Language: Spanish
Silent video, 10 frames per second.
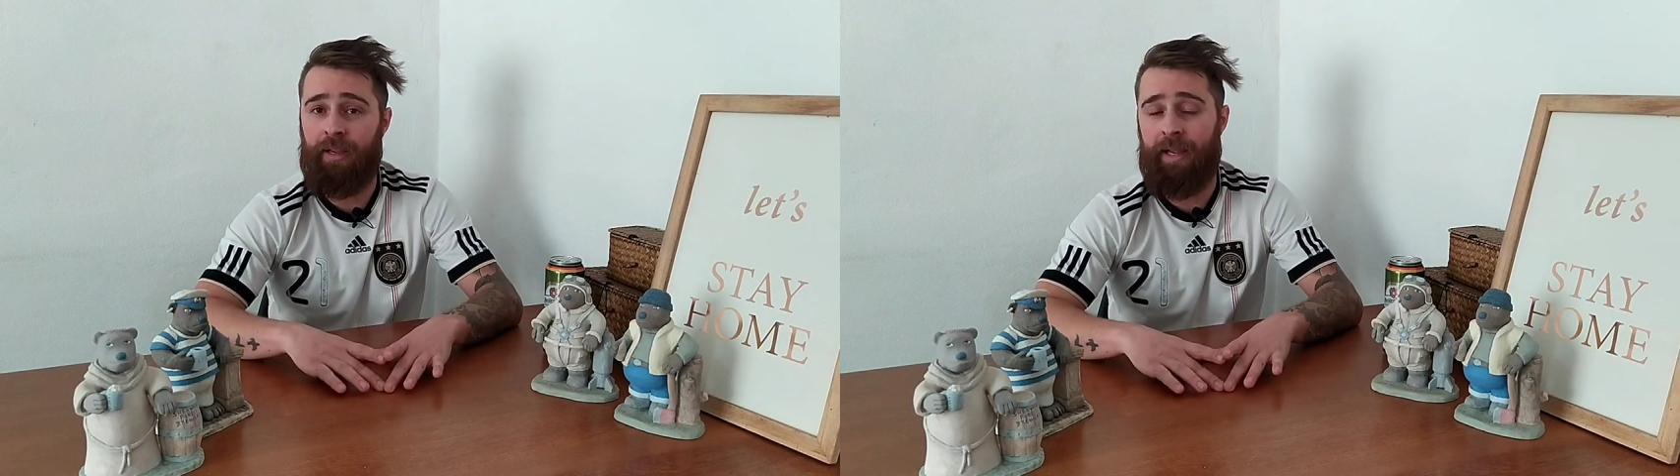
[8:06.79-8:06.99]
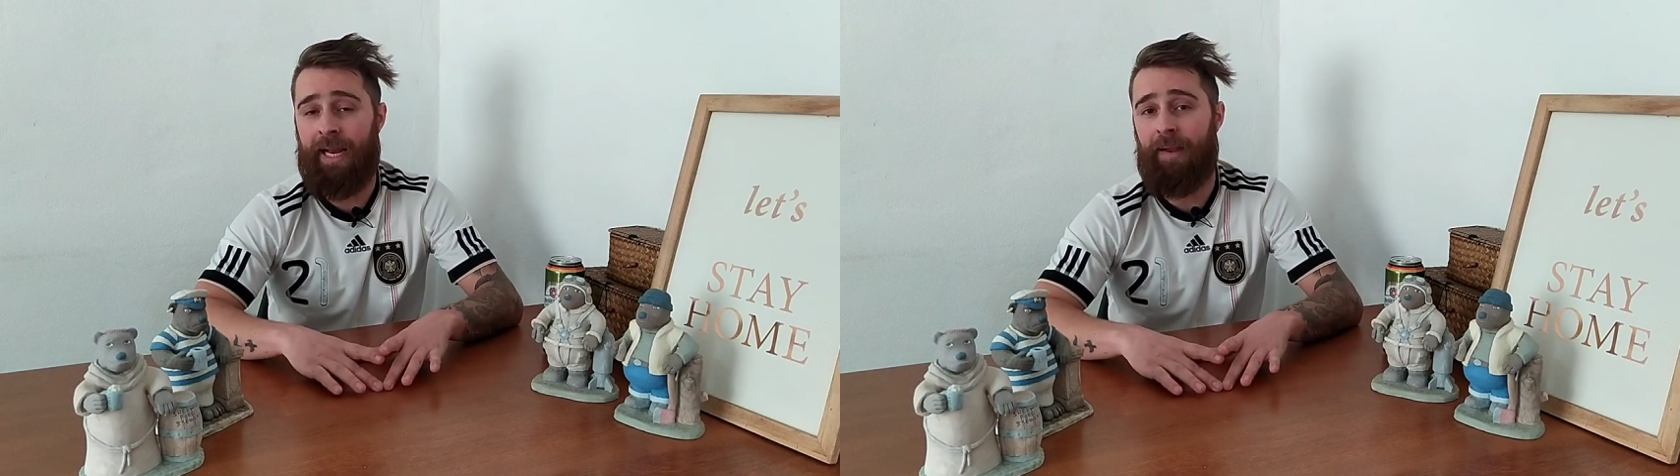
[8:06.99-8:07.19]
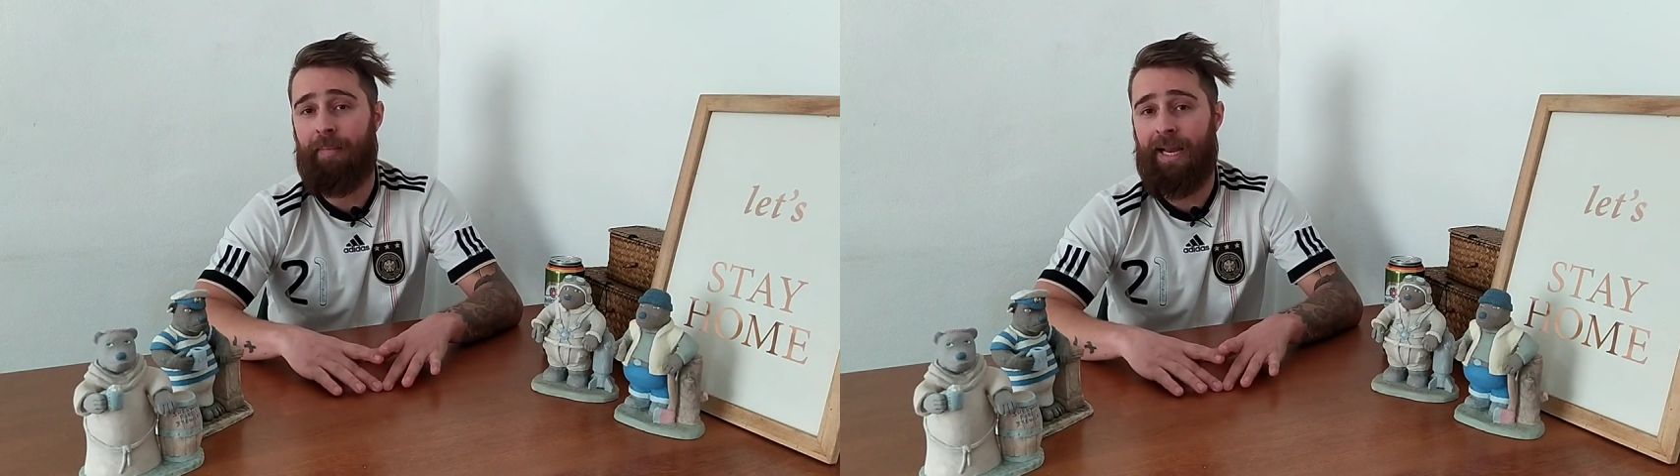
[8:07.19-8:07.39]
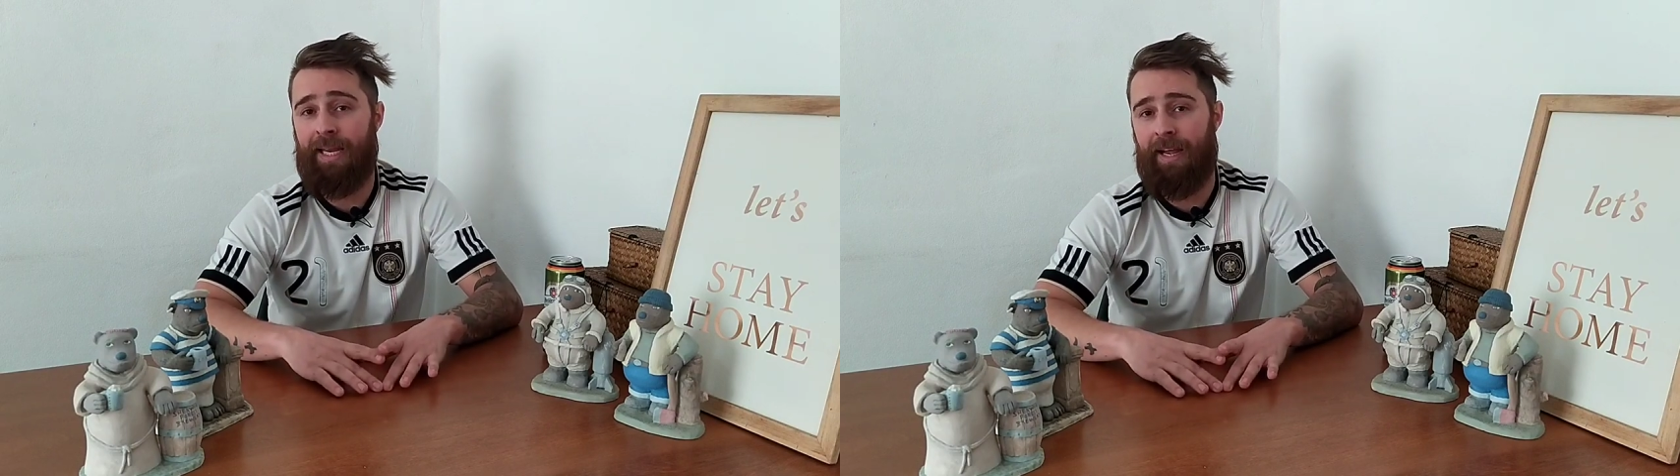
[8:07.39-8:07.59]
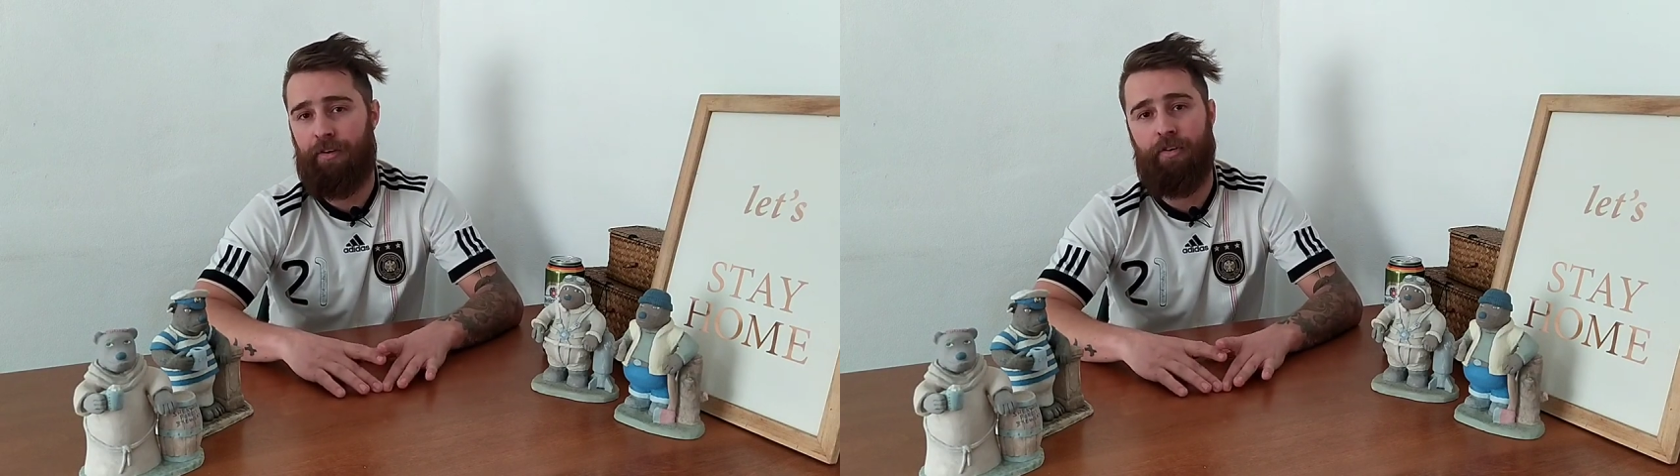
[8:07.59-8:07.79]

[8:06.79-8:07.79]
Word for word: de Alemania,